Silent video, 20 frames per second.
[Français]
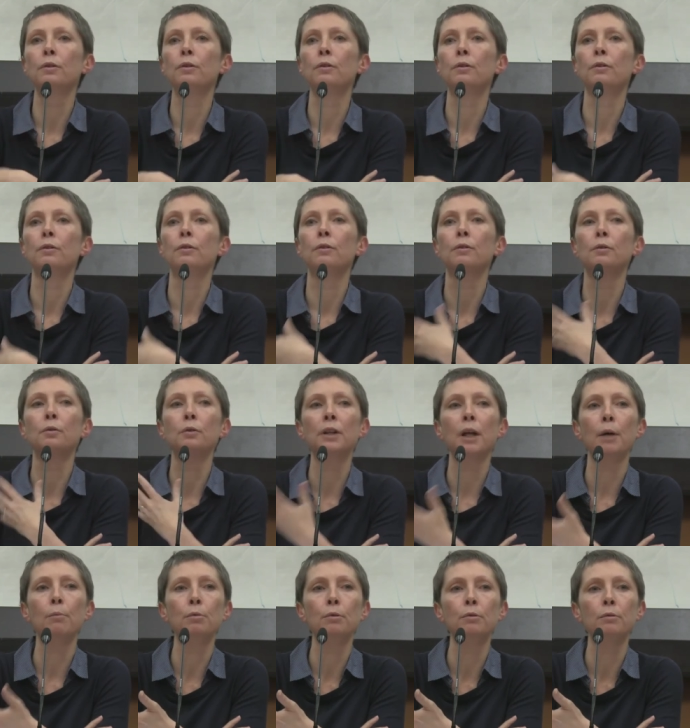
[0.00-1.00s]
le
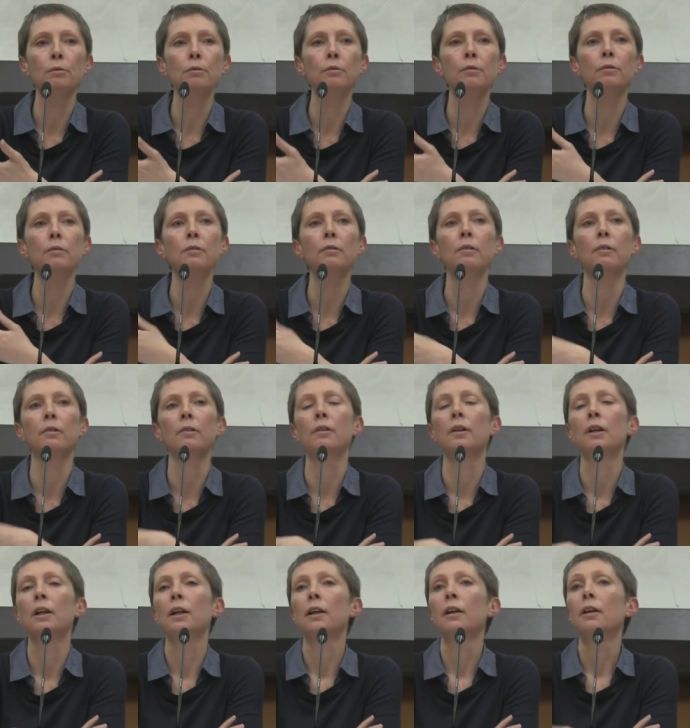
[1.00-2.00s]
Gabon.
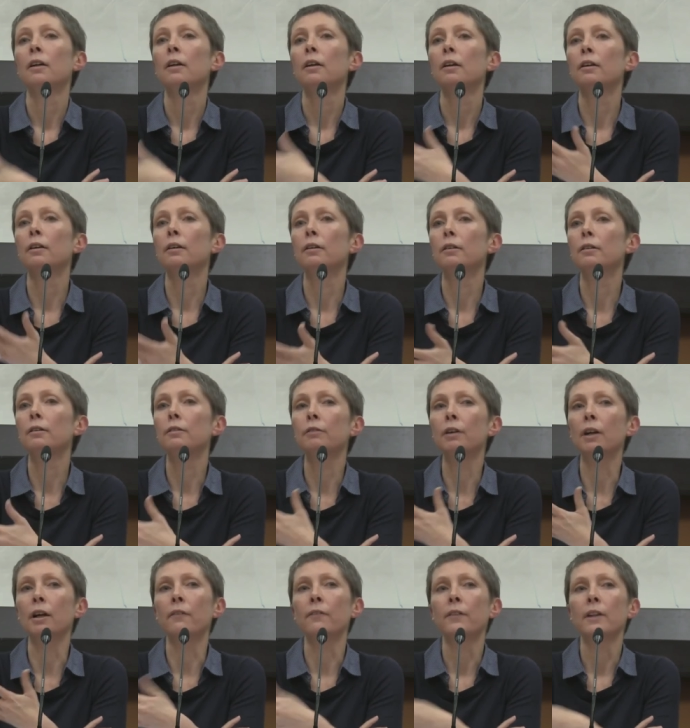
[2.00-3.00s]

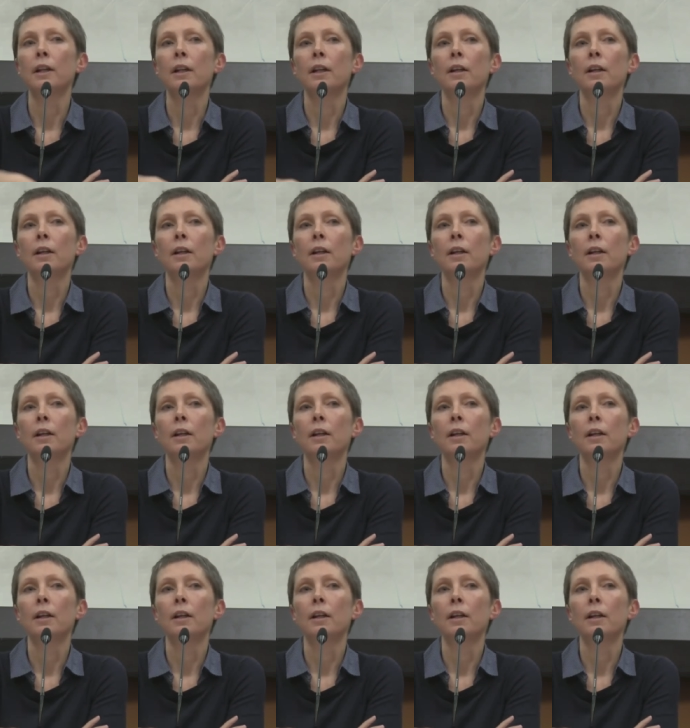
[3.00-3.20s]
voilà.